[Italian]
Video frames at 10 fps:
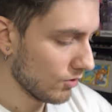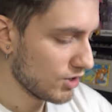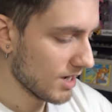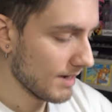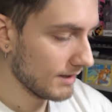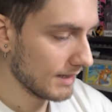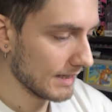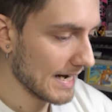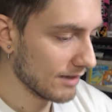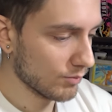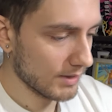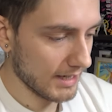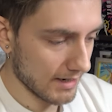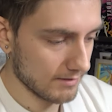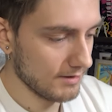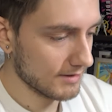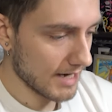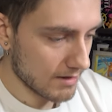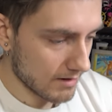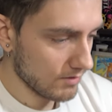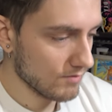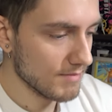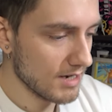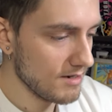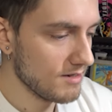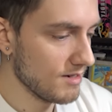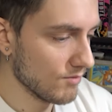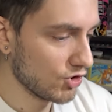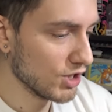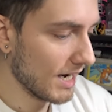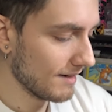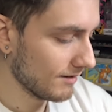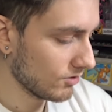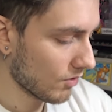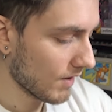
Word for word: Logicamente la grado perché si tratta di un bellissimo Charizard con